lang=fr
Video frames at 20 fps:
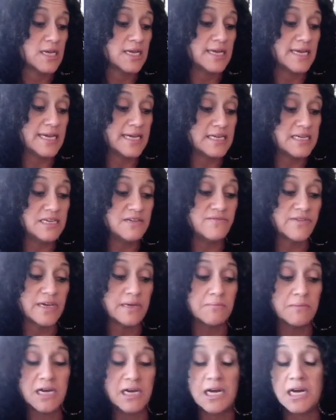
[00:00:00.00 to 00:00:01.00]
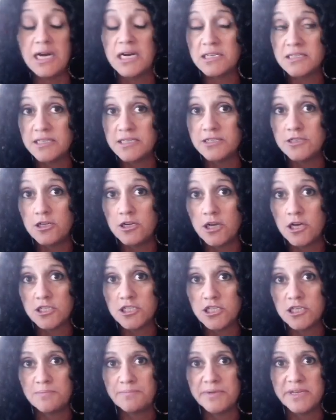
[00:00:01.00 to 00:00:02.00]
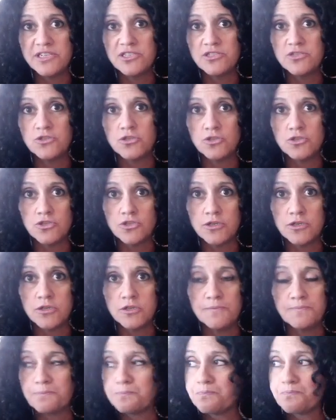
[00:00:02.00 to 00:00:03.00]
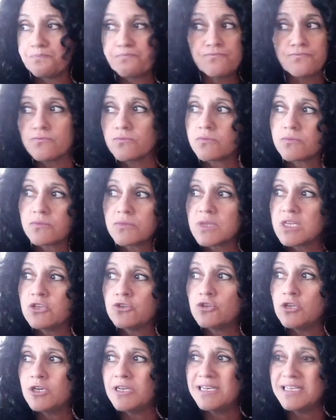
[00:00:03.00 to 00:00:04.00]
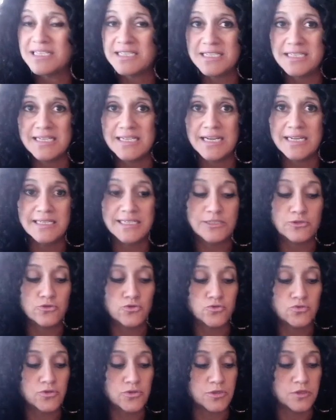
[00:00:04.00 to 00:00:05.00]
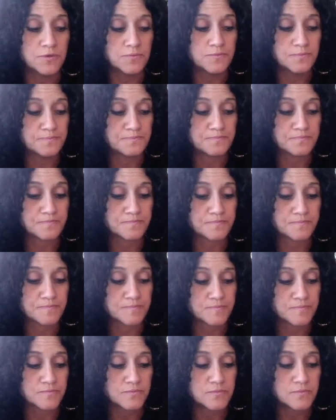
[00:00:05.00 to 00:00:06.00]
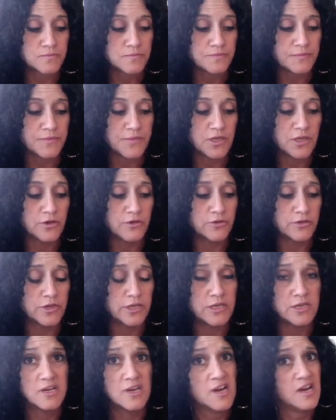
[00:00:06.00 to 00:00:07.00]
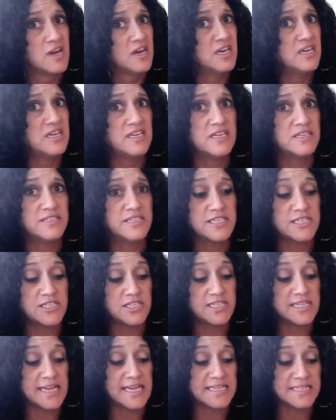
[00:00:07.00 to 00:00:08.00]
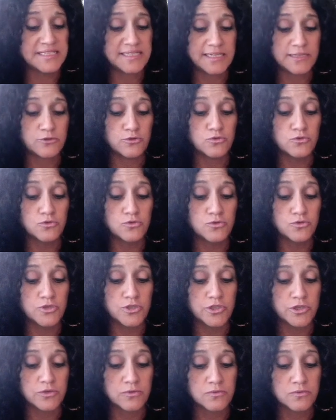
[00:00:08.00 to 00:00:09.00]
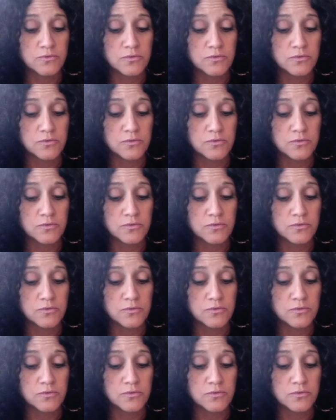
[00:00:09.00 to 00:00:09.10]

elle est vraiment en train de lâcher prise de ça, de laisser aller tout ça. OK? Et elle décide à cette union.